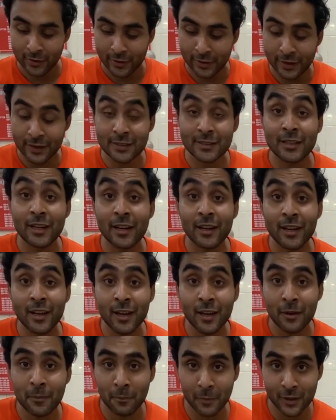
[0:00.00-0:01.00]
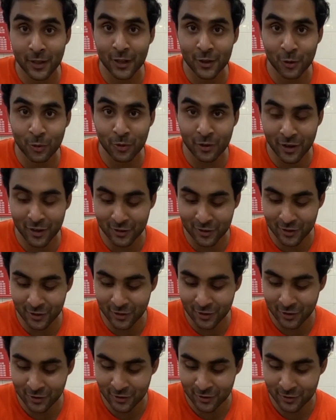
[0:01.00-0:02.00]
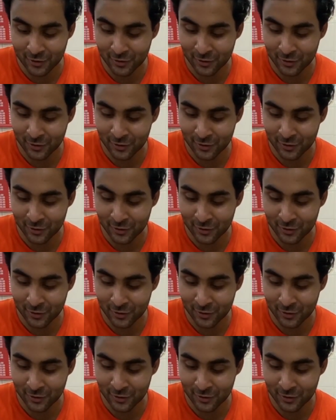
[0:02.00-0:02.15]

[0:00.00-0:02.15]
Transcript: टेस्ट करके बताता हूँ कैसी है